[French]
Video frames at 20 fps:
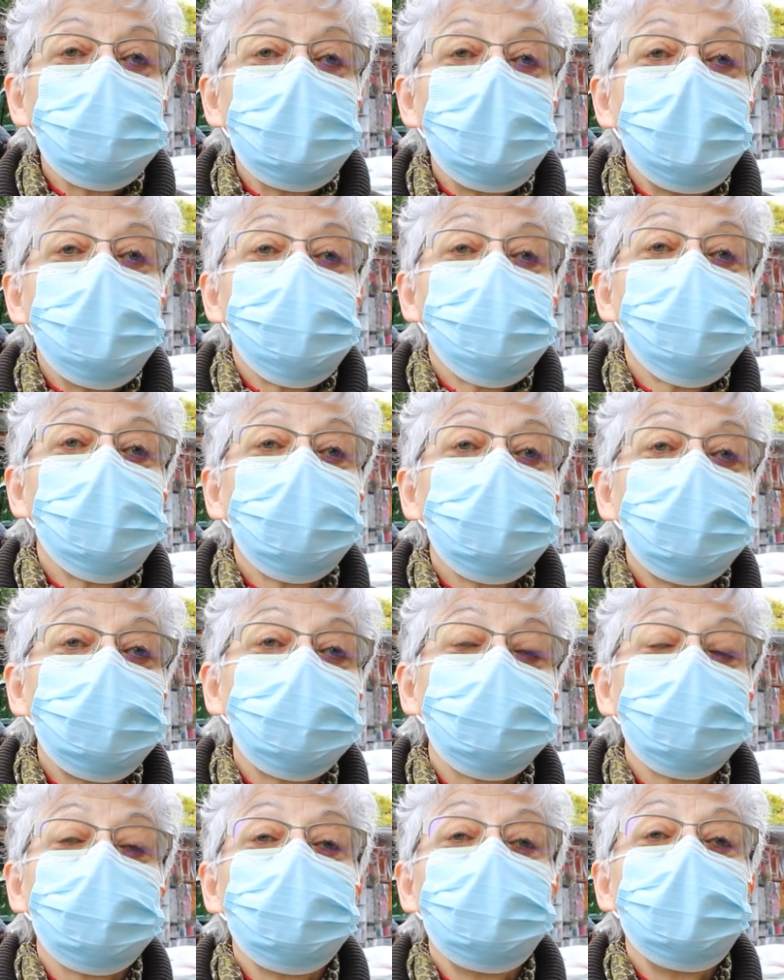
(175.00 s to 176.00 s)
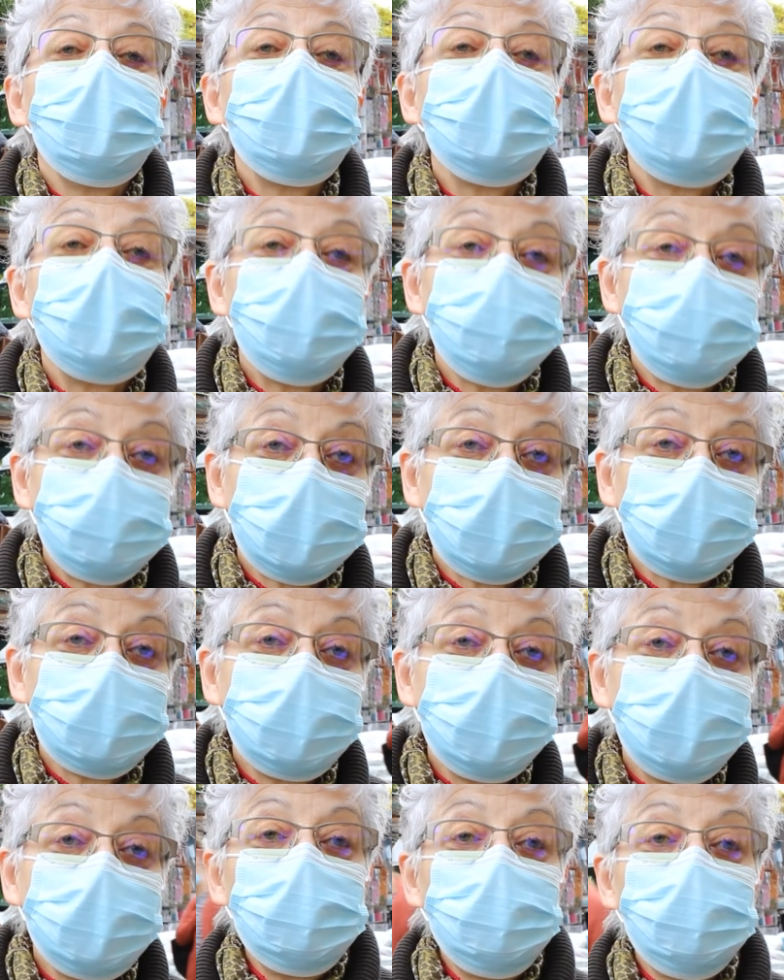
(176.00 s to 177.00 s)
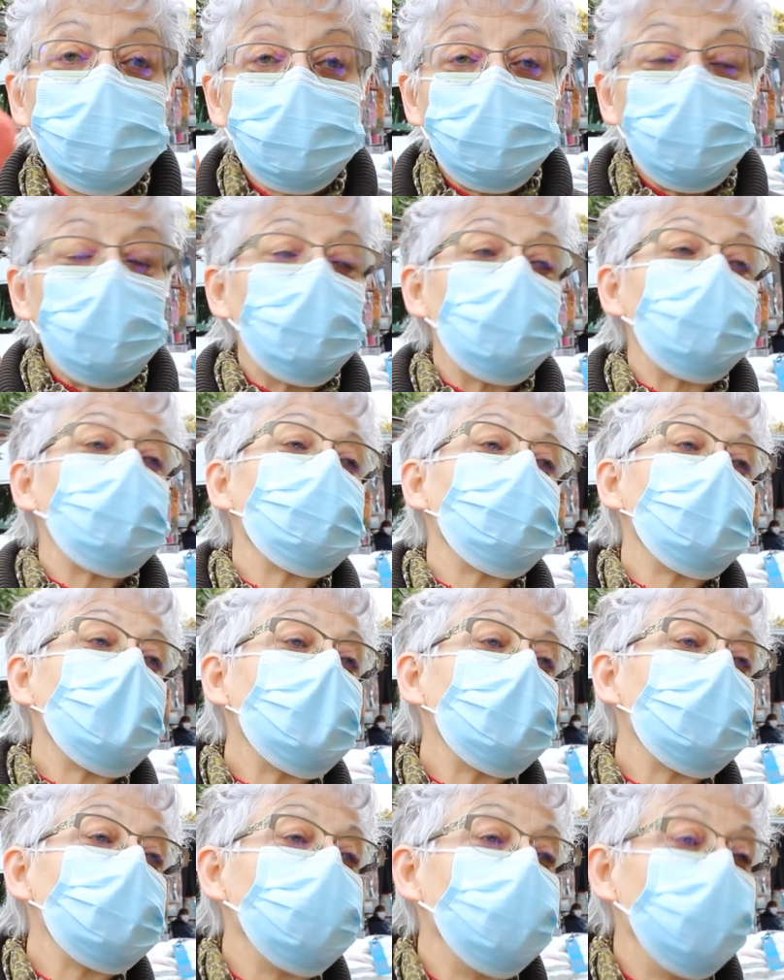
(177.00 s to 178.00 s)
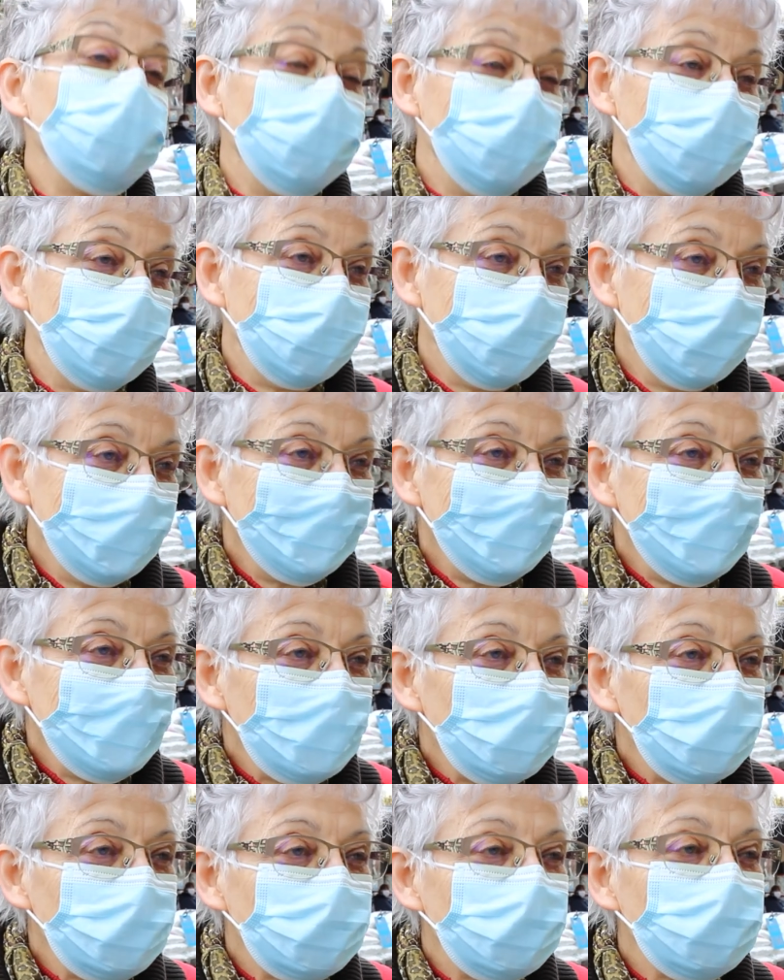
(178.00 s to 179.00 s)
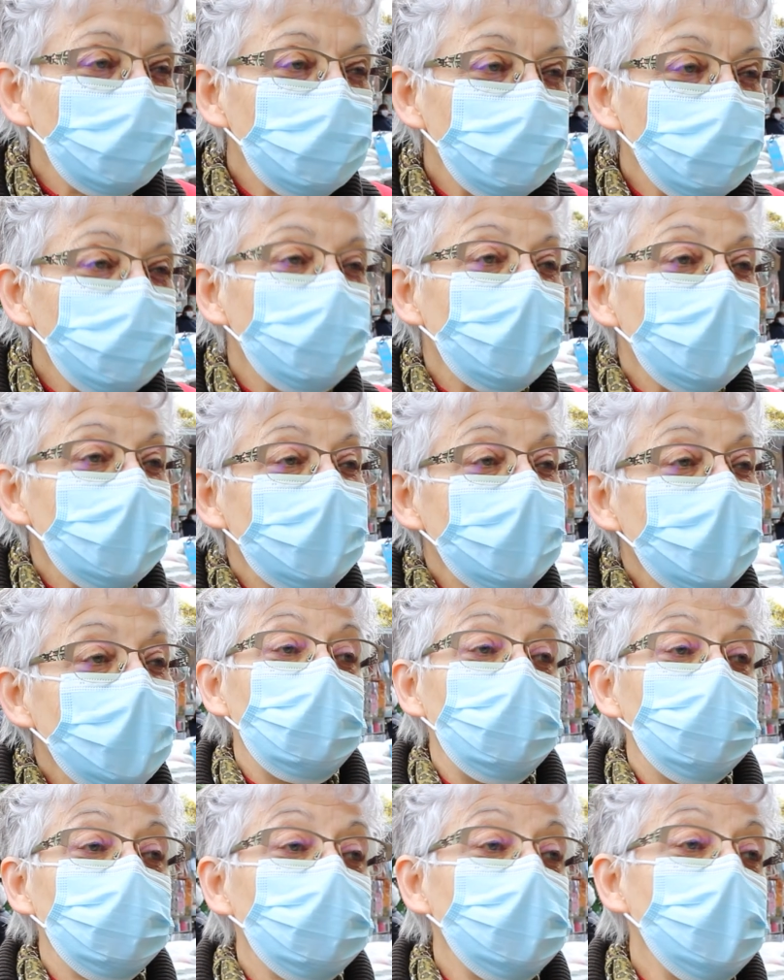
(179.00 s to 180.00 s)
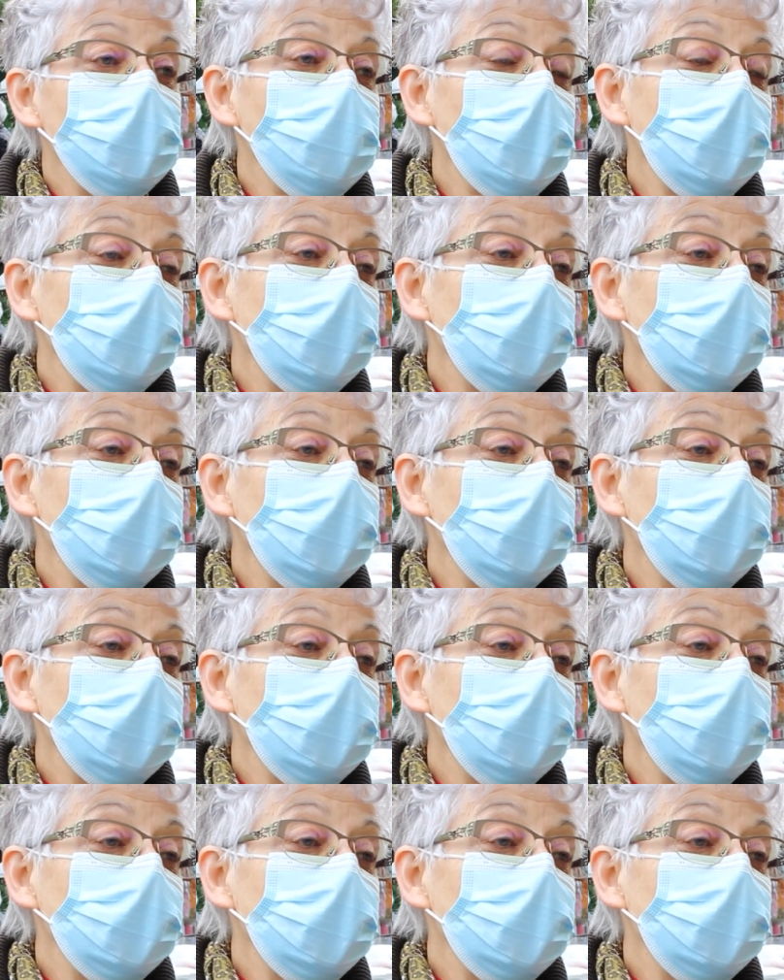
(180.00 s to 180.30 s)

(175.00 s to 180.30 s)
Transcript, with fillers: les gens qui sont nés à La Ferté, ils n'ont pas besoin de, de, se documenter. Ils ont déjà